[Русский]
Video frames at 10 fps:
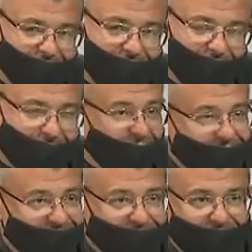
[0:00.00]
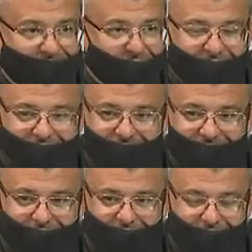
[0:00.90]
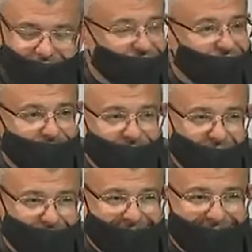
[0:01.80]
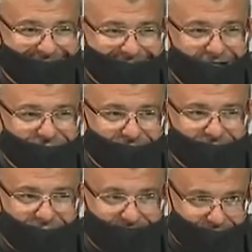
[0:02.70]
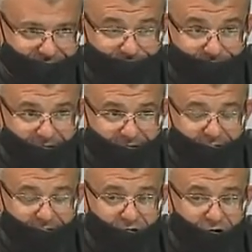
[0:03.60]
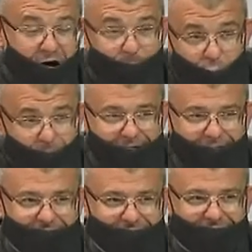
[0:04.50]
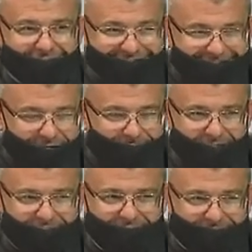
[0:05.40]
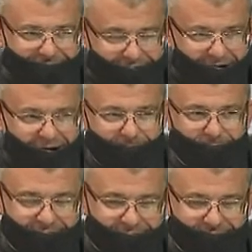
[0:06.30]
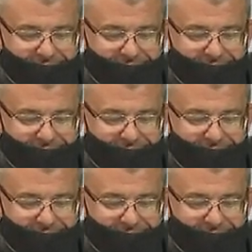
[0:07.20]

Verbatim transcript: Молиться, не молиться, решение принимает каждый сам за себя. Кому молиться, где молиться, как молиться,